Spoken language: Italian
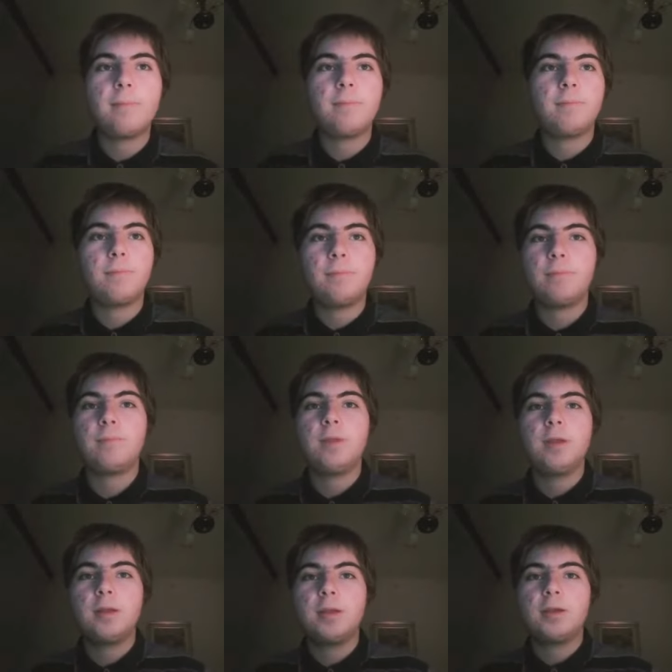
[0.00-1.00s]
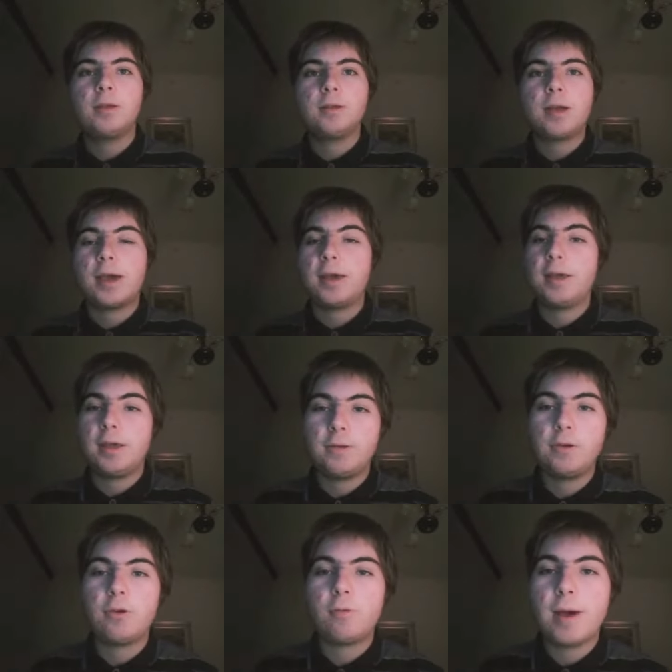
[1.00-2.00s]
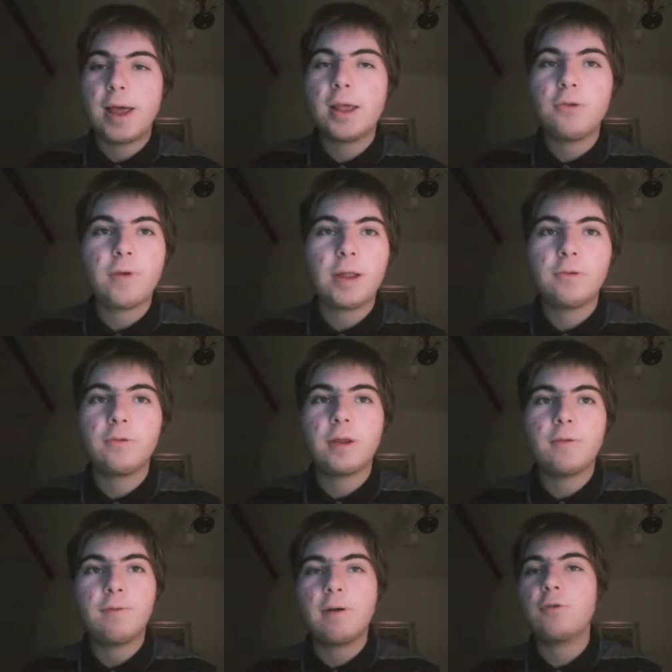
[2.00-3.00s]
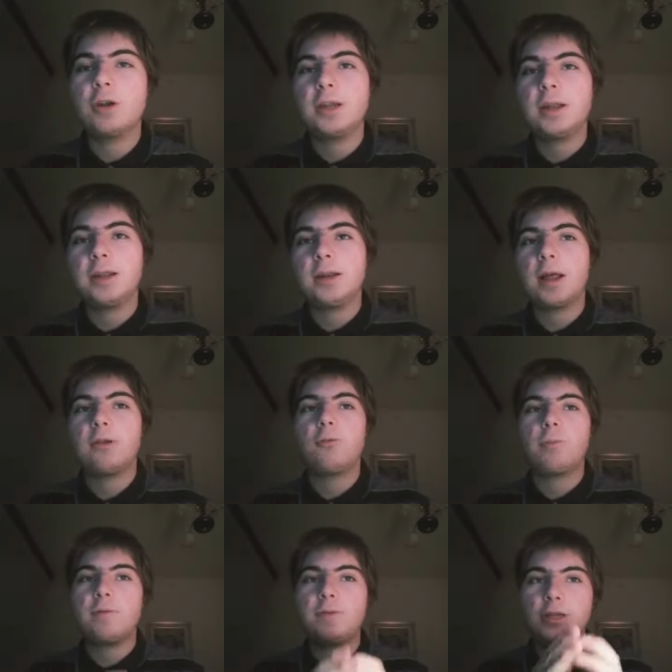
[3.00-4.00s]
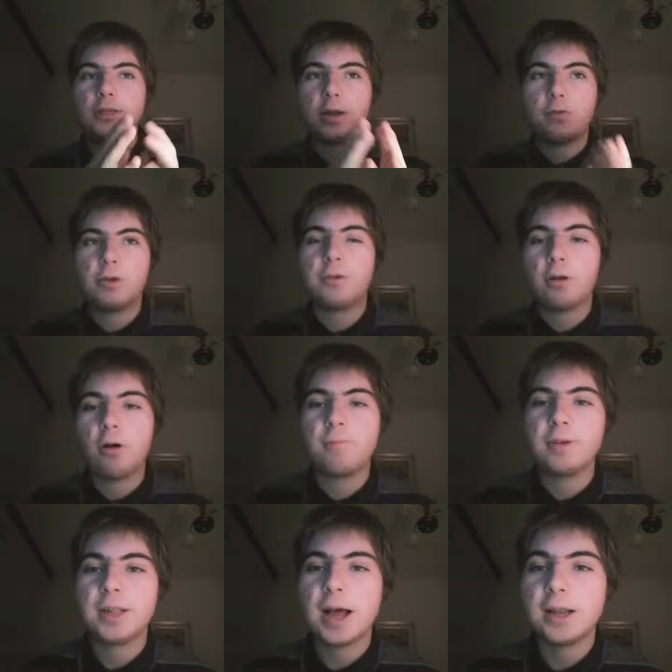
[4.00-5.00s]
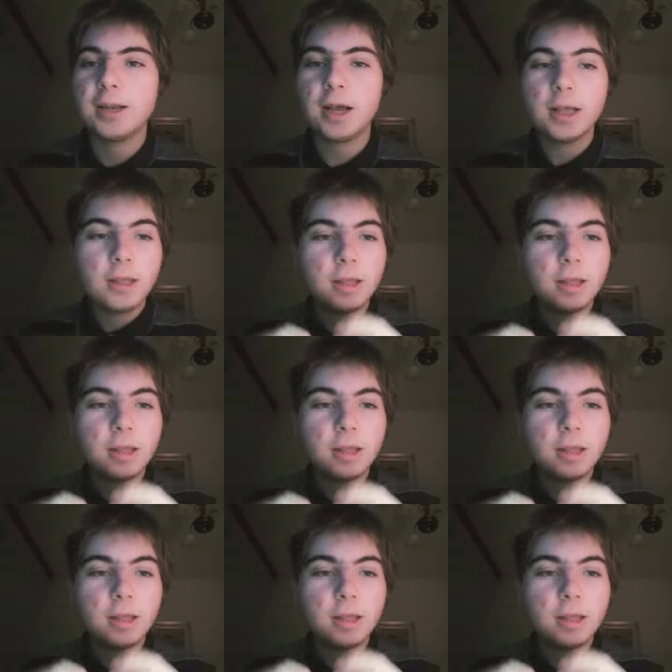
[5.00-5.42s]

Mh, mm, cioè, eh, secondo me la Juventus è favorita intanto per vincere questa Coppa Italia.